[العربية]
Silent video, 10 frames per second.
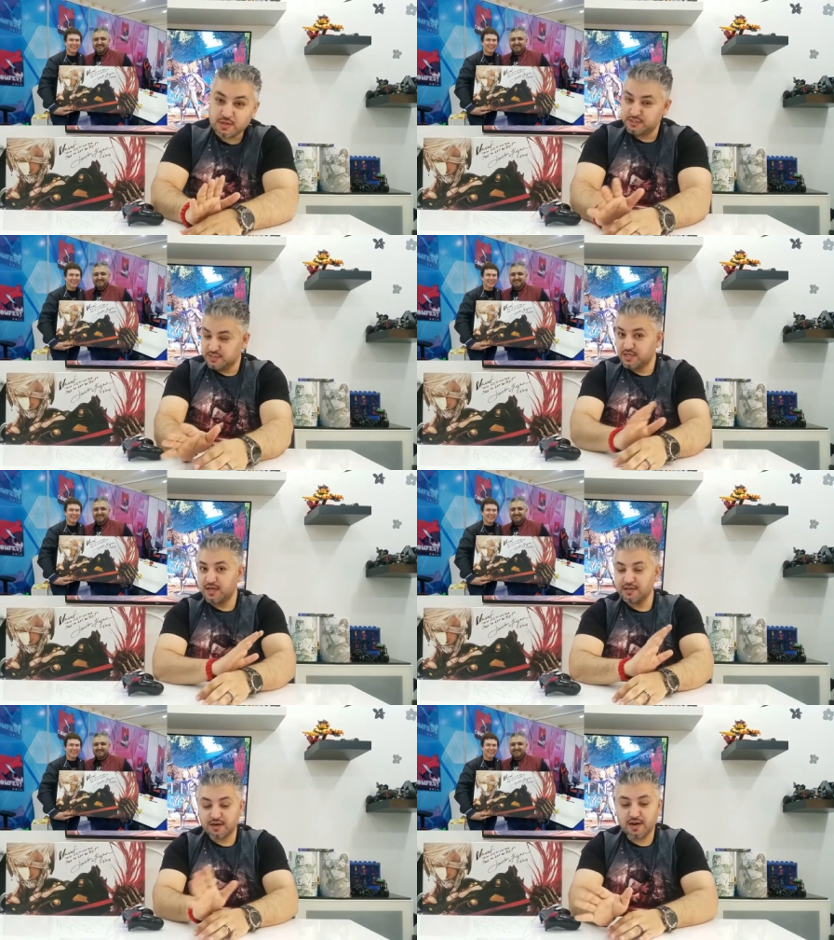
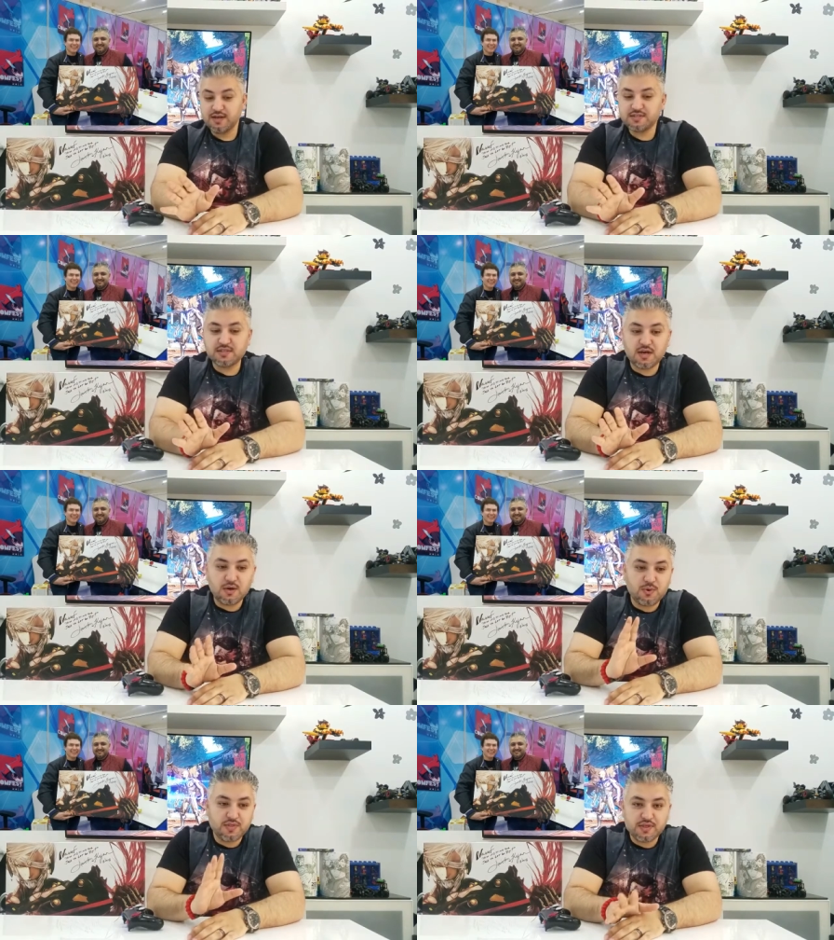انسان رائع
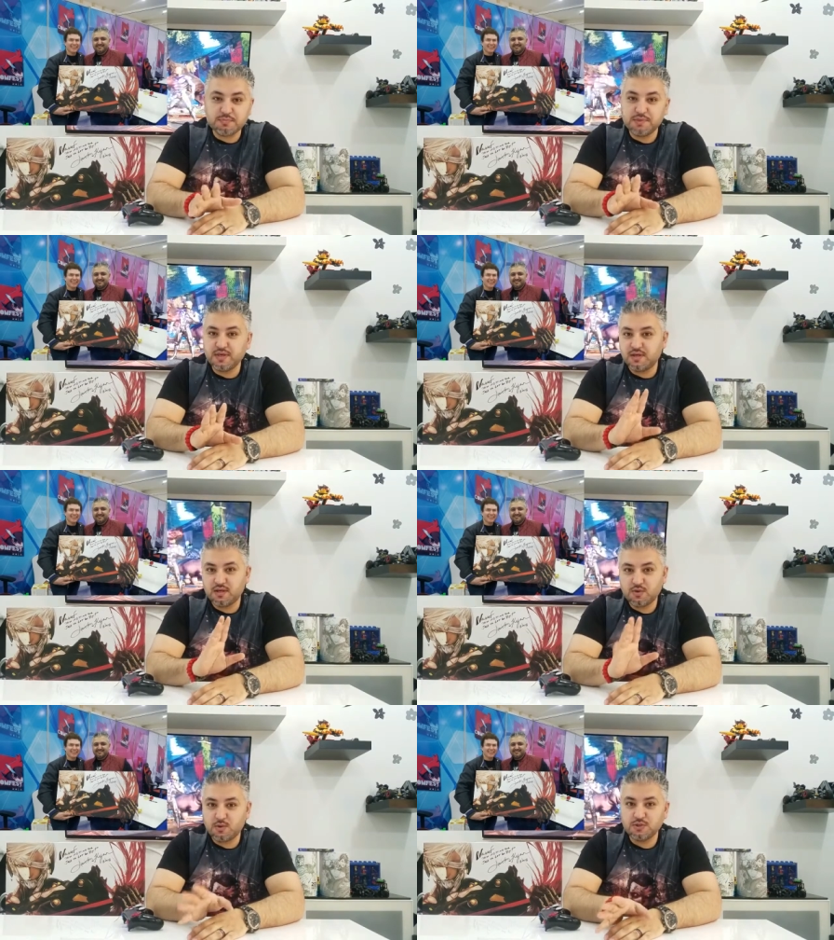صراحه وخذيت
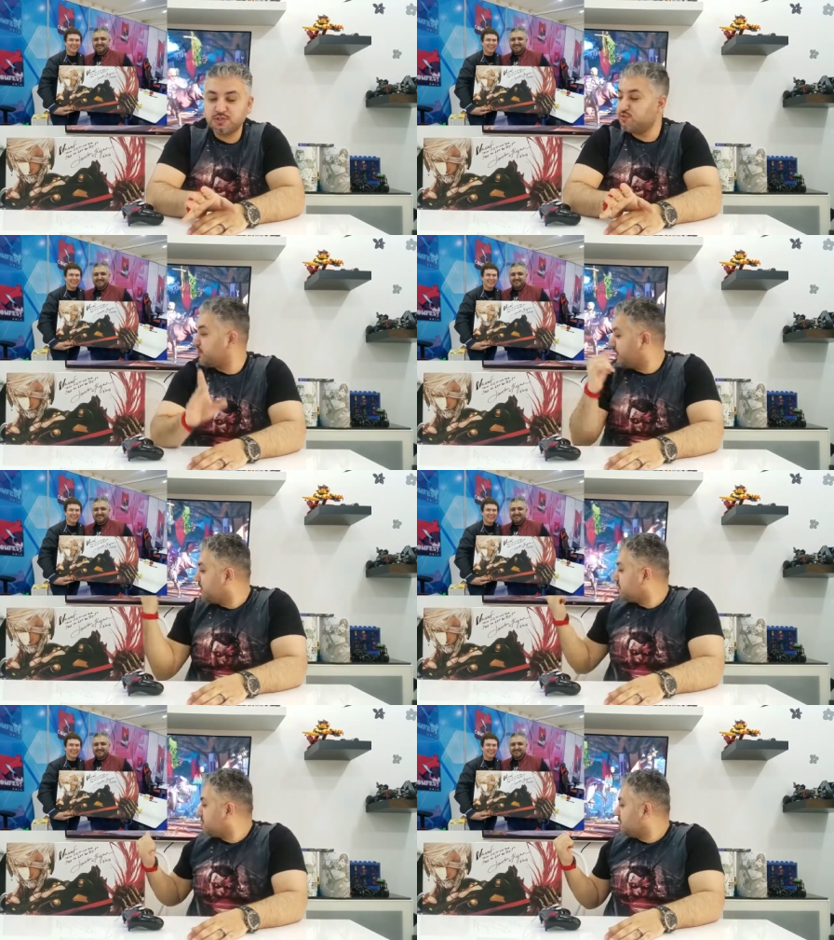منه خوش
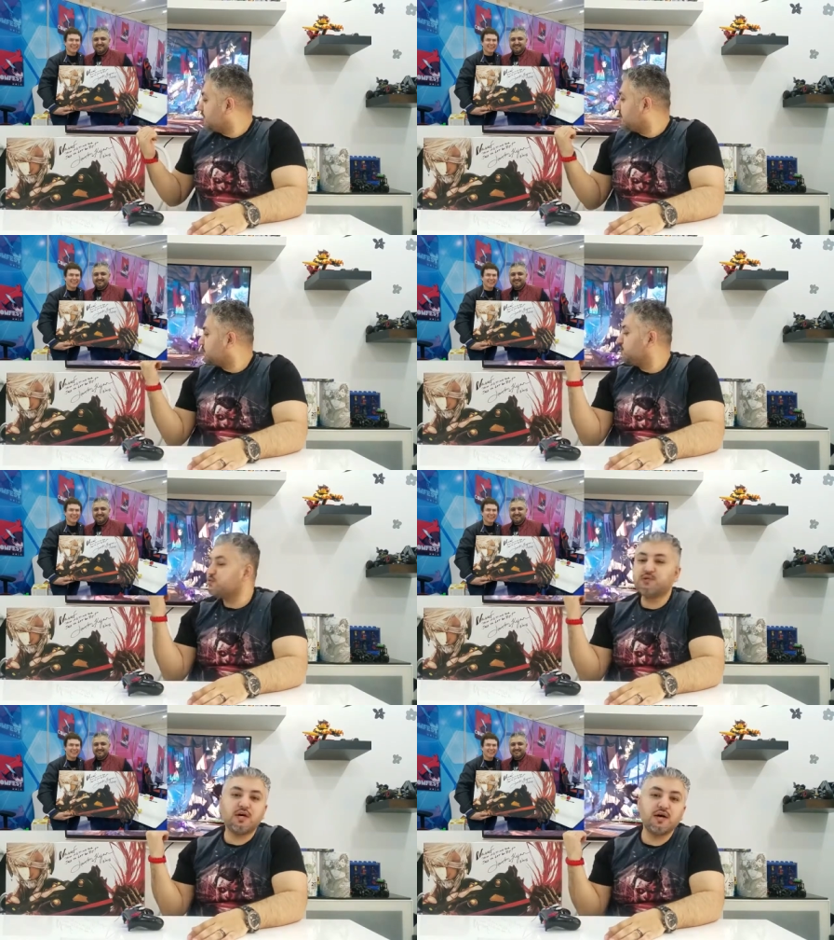سوفينير اللي هني
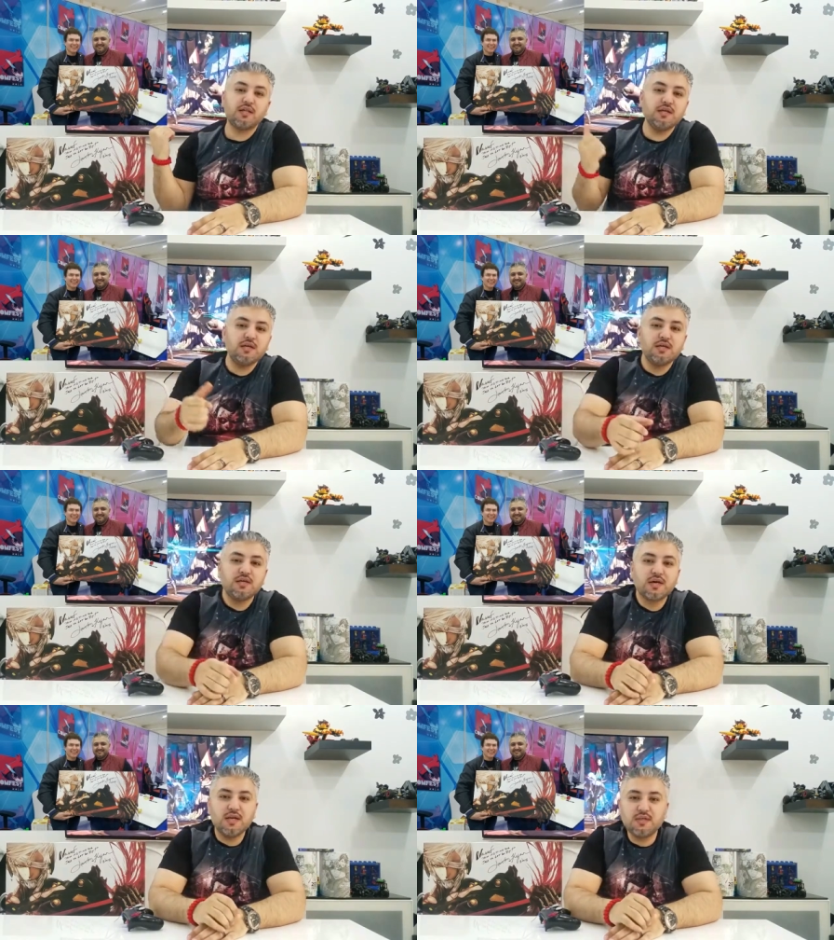تشوفونه هذه
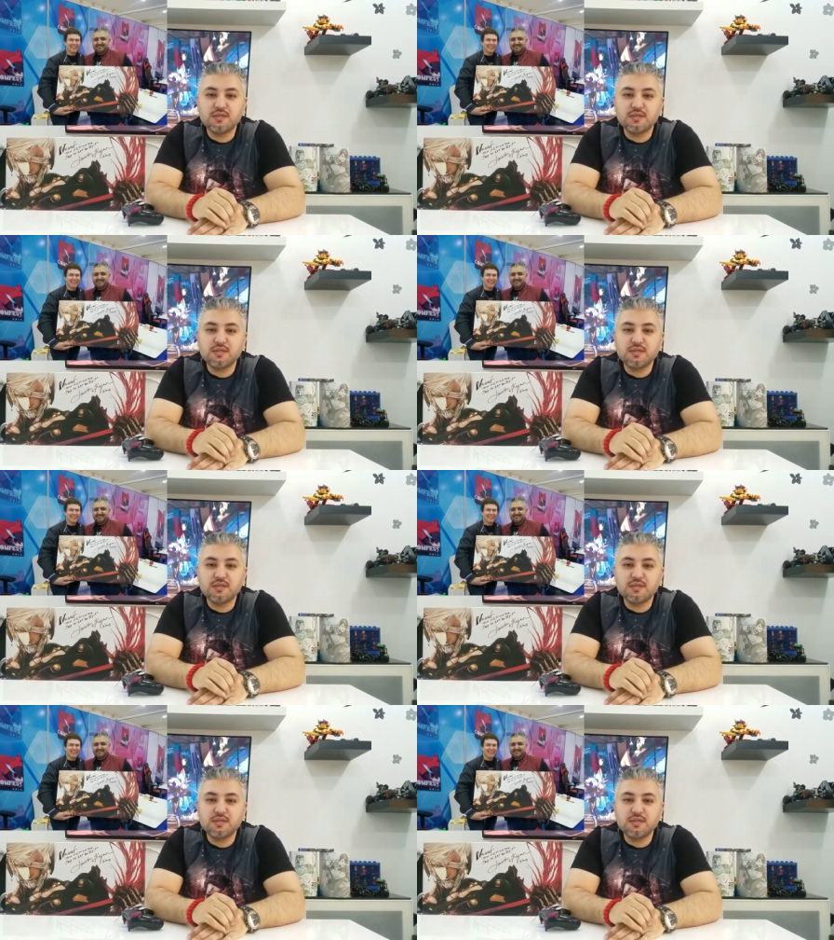خليته